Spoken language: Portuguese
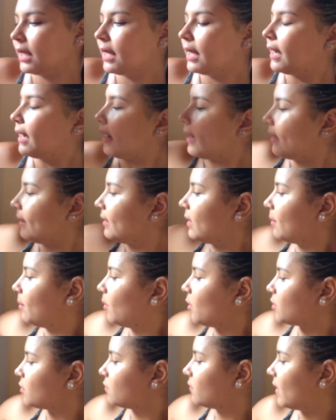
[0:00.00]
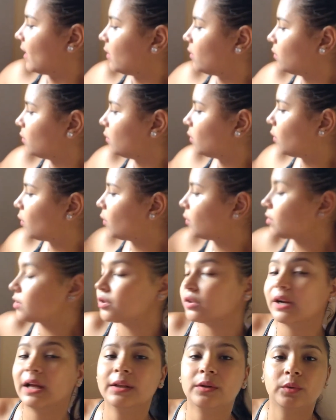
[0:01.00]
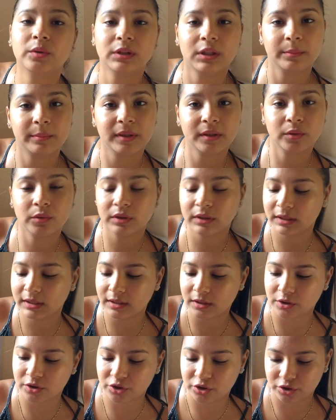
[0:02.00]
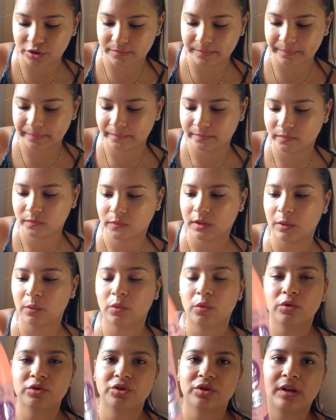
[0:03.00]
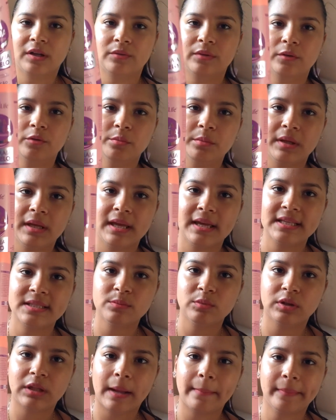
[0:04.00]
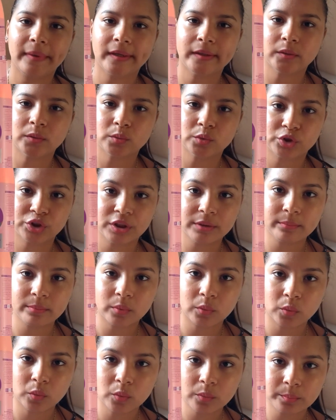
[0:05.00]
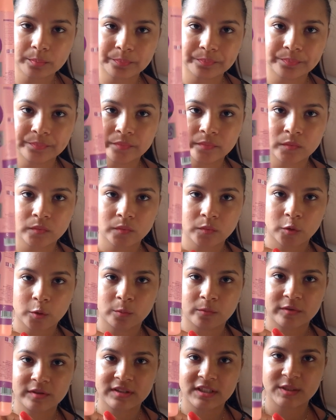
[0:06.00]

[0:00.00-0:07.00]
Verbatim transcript: Aí depois veio o condicionador também no kit. Né? O condicionador é do mesmo tamanho do shampoo, como vocês